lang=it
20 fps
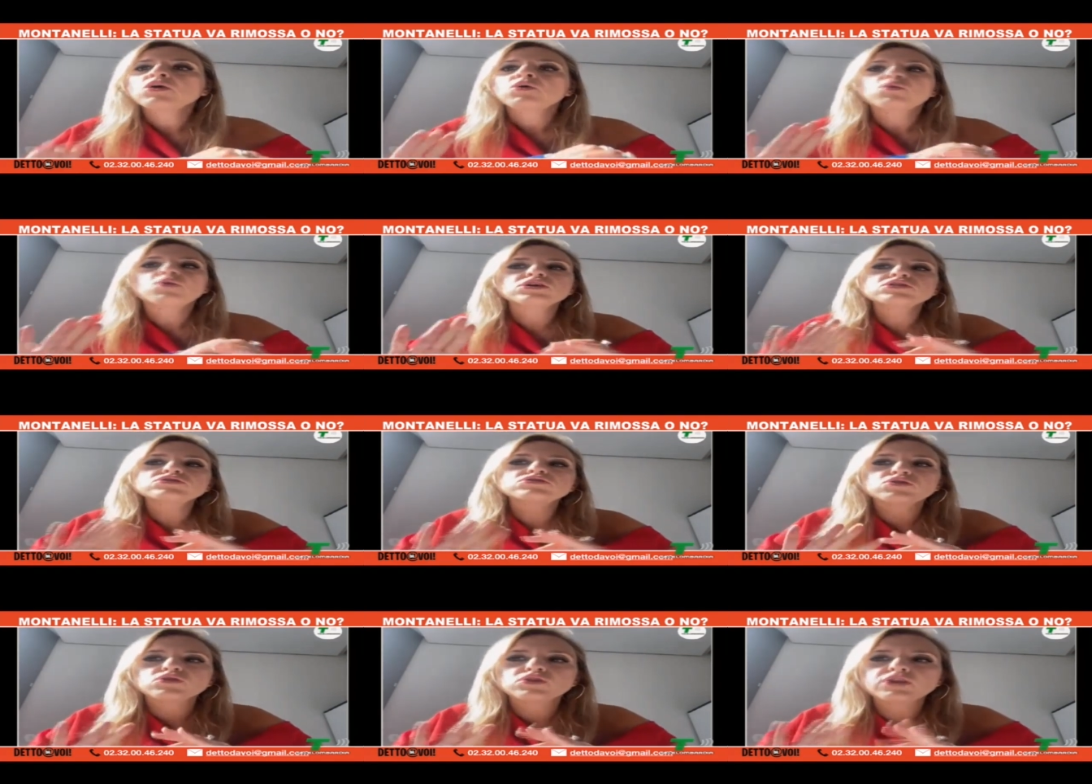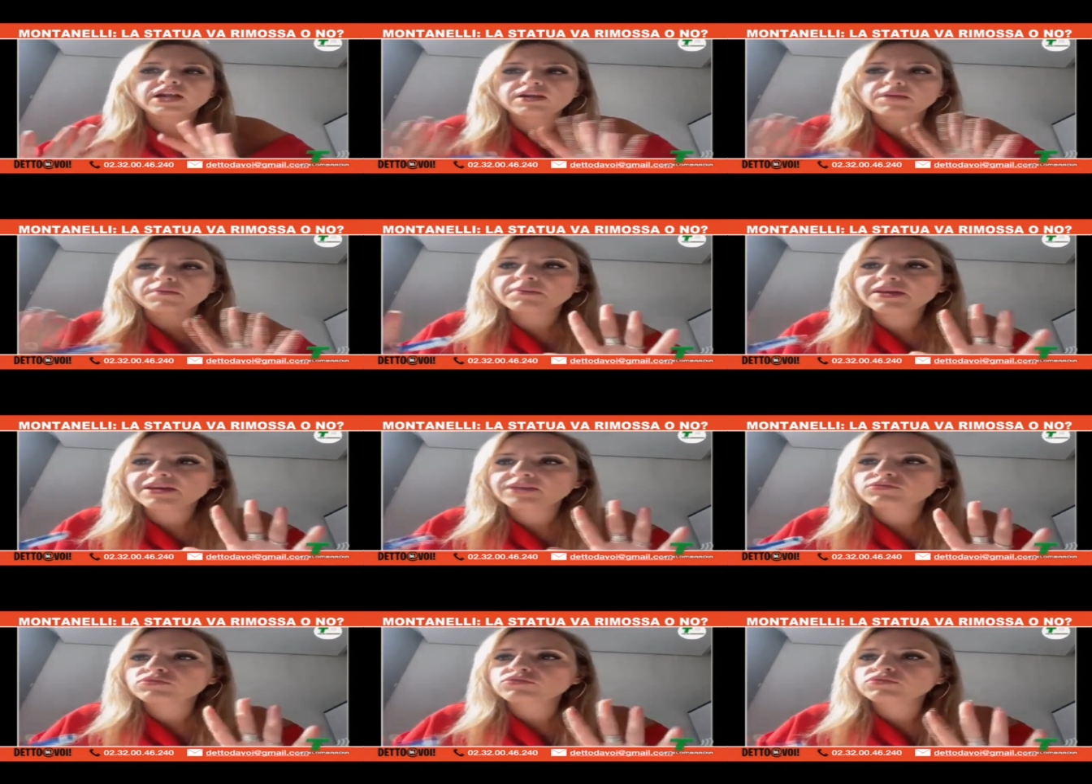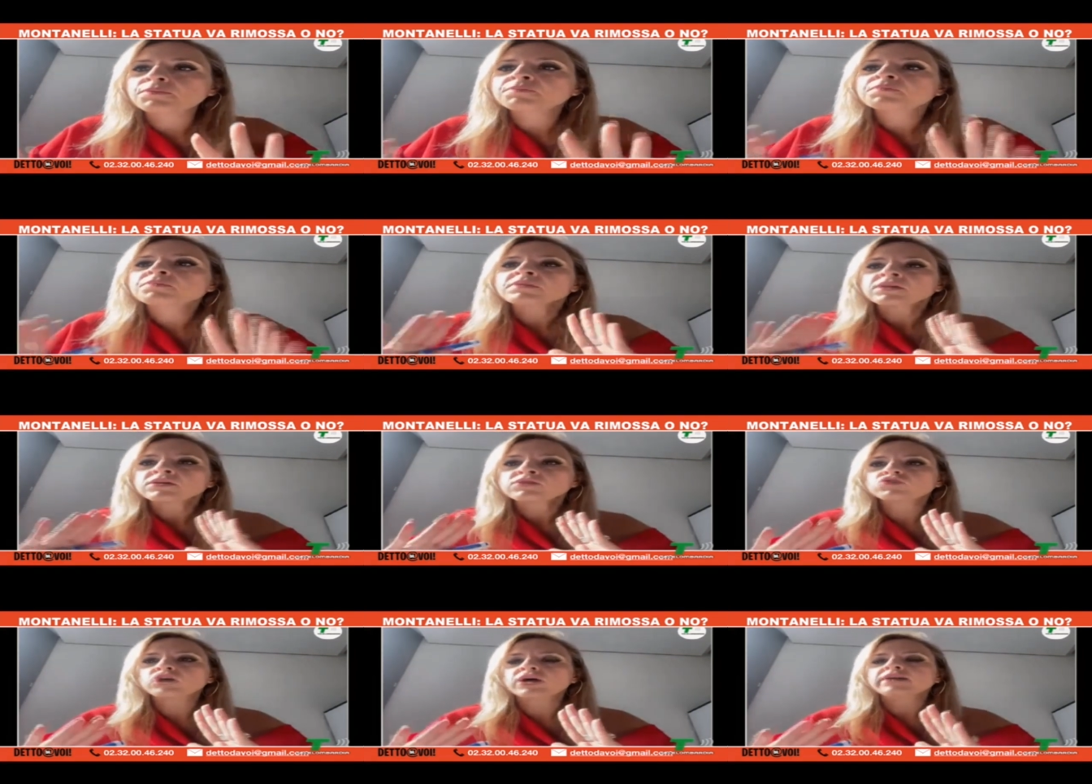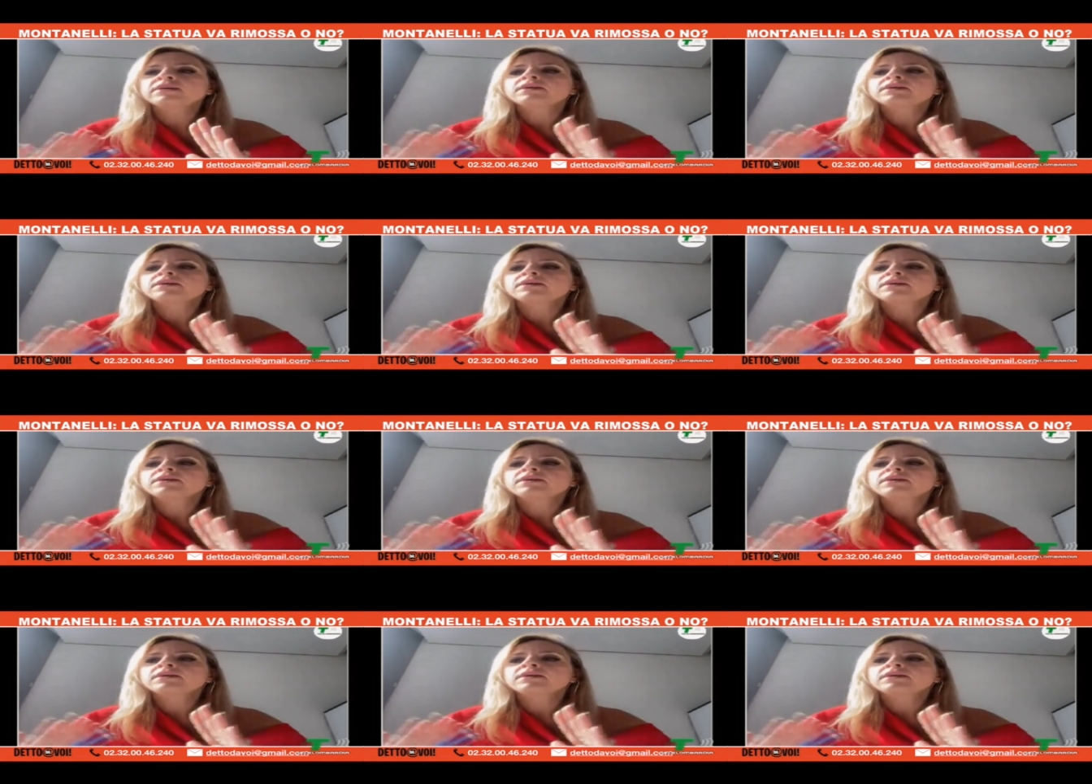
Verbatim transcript: Questo non è il metodo. Cioè,